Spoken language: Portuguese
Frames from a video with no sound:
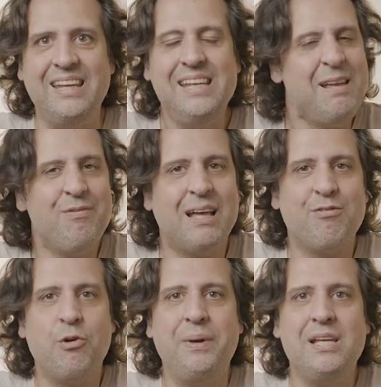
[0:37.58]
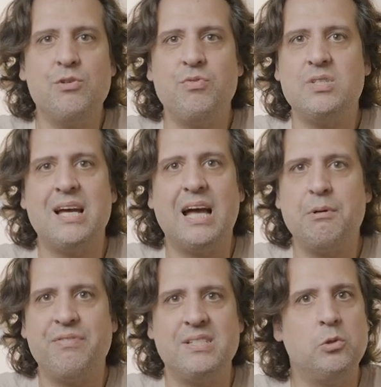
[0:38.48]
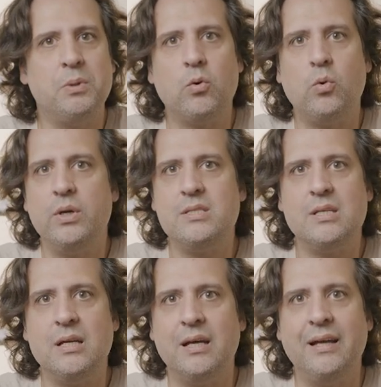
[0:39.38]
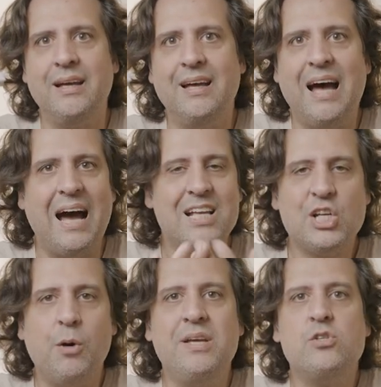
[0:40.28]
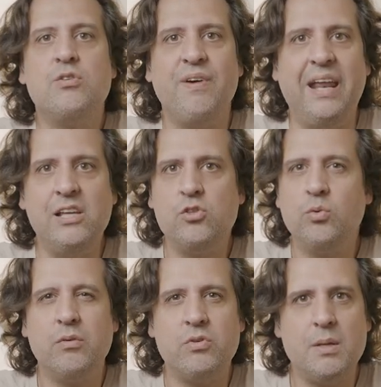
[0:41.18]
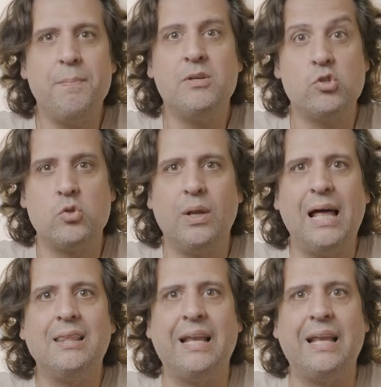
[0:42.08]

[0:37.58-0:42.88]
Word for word: E inevitavelmente você acaba fazendo uma coisa radicalmente diferente do que você pensou lá